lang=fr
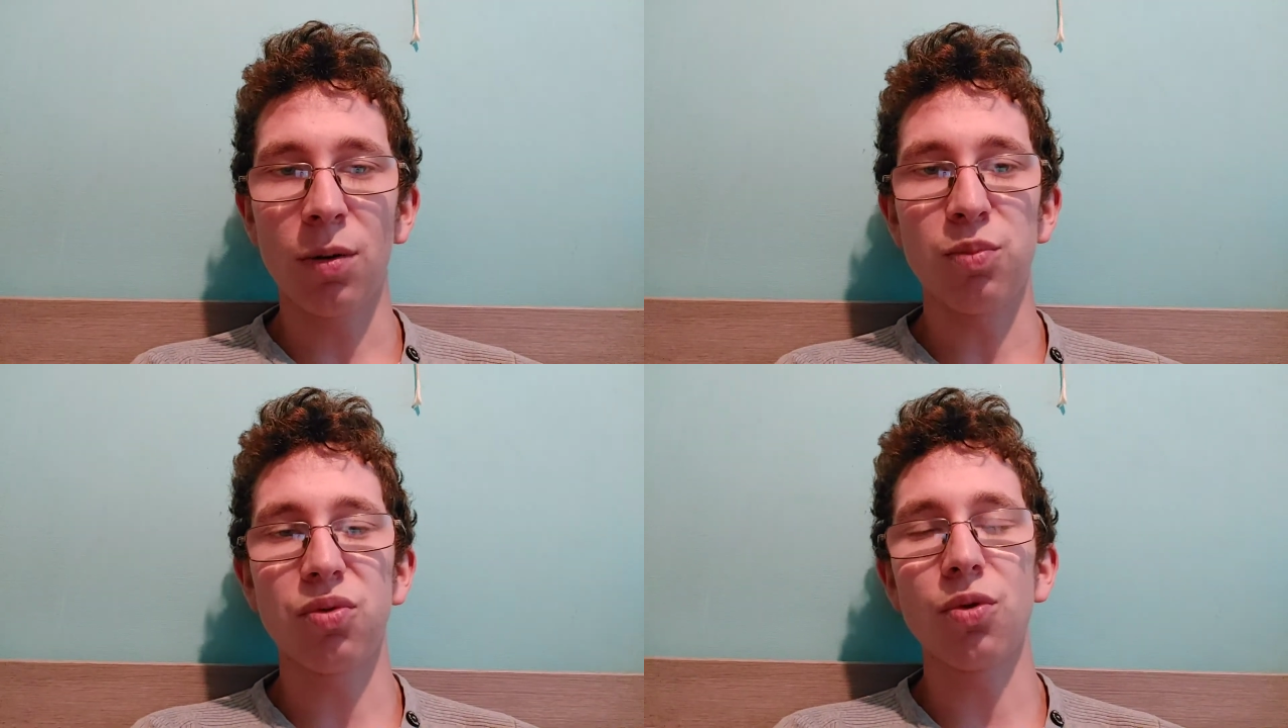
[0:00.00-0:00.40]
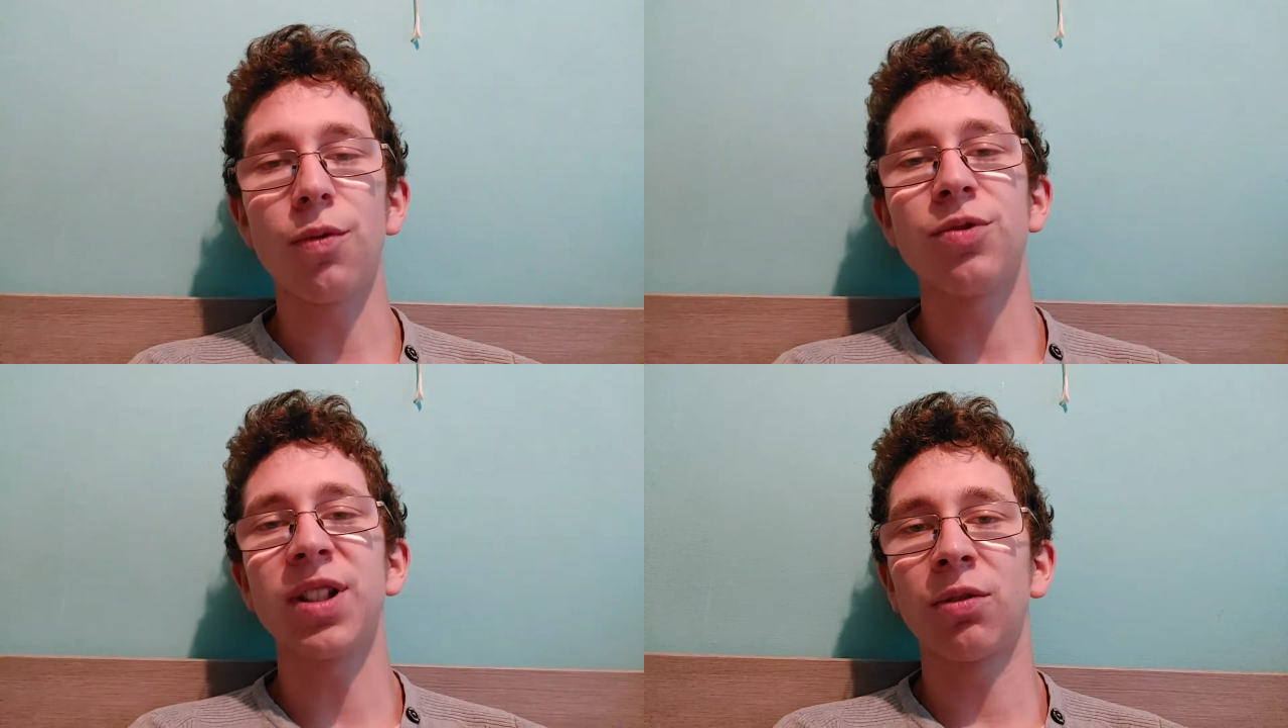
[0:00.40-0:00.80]
pour
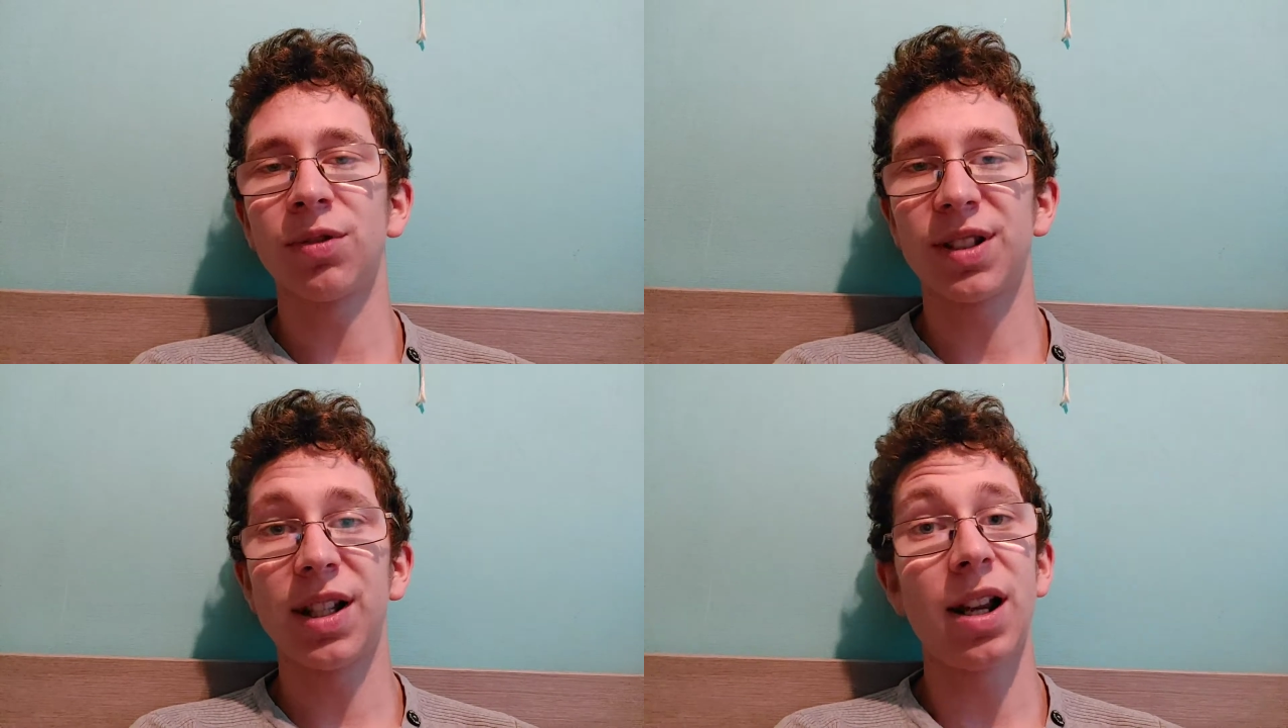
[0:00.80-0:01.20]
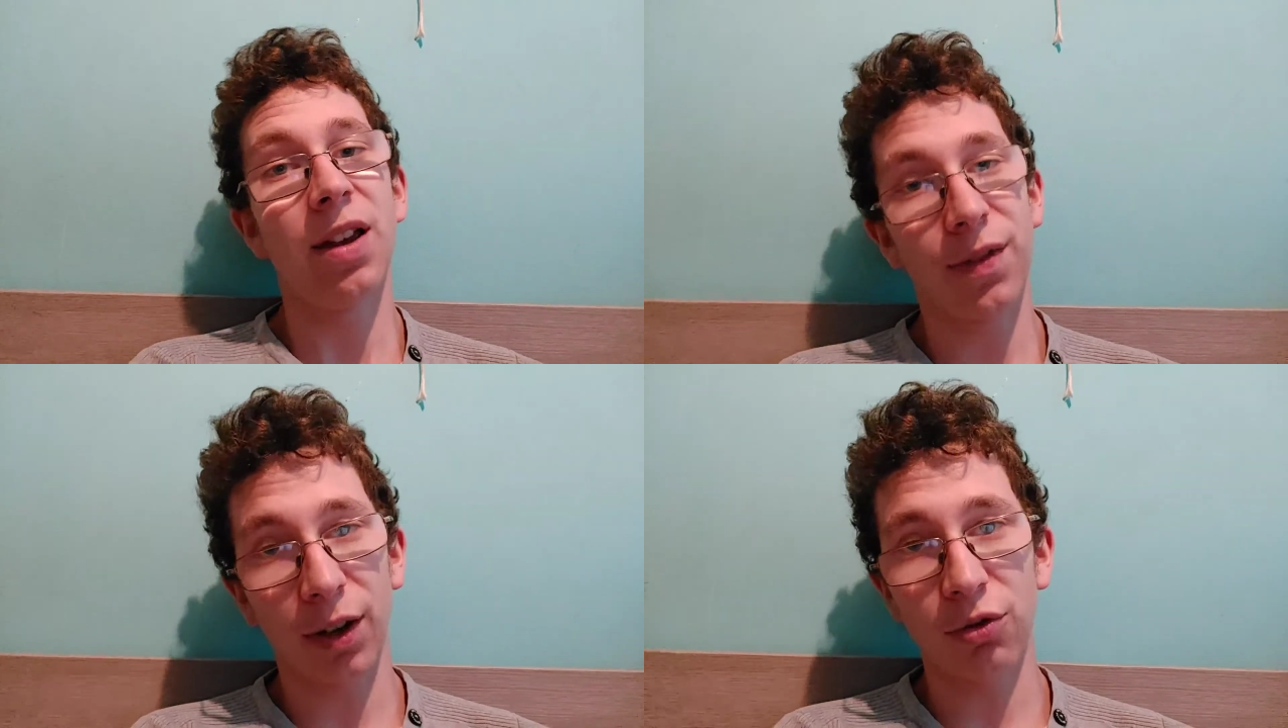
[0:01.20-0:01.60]
vous annoncer la
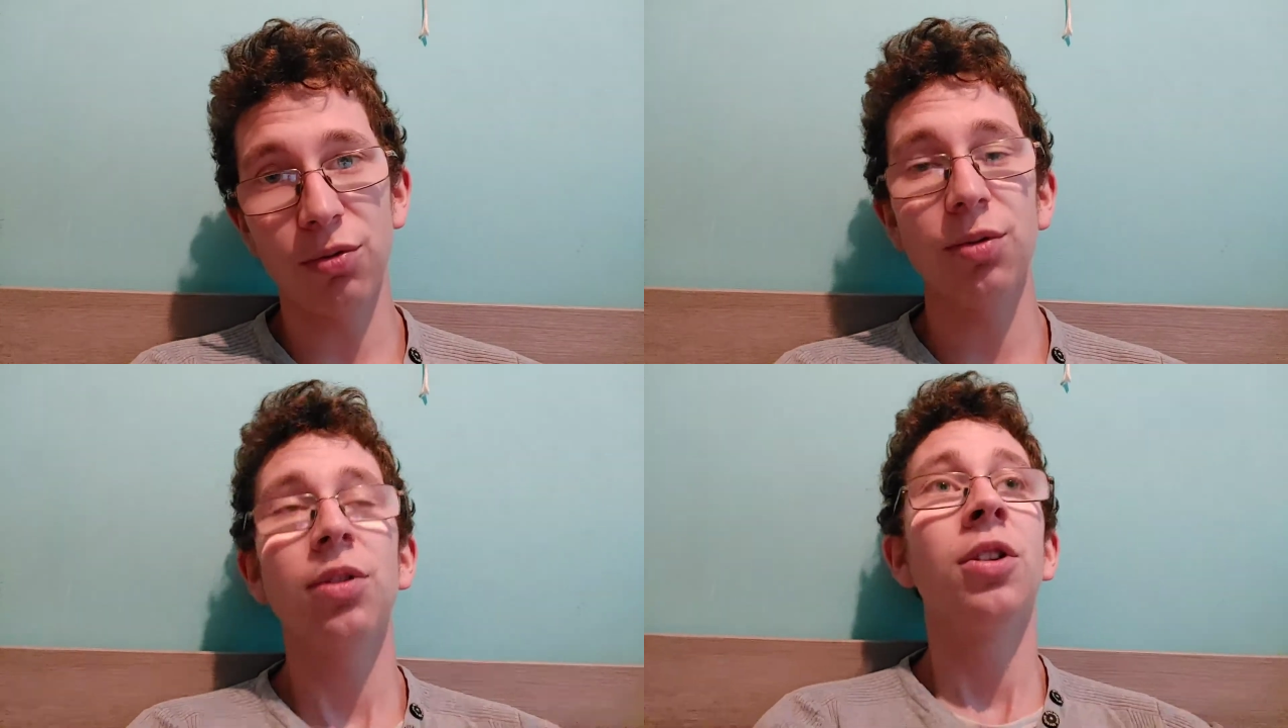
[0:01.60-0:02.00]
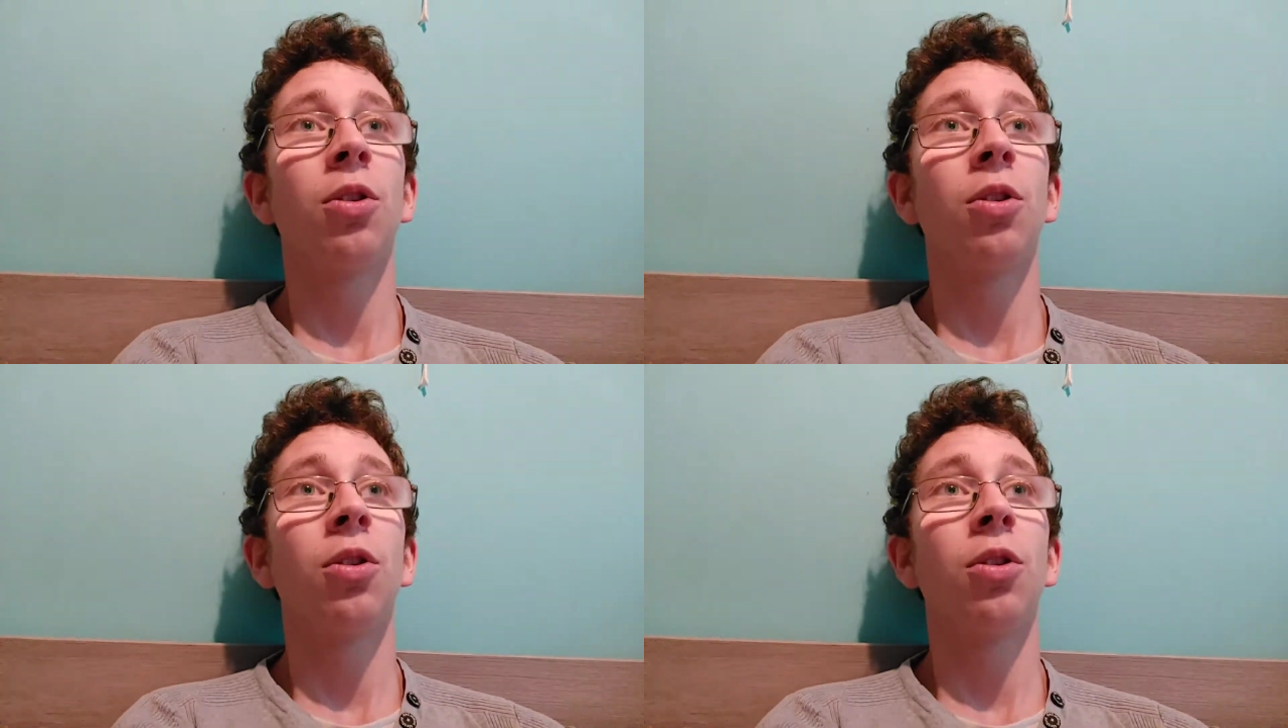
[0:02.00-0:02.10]
FAQ.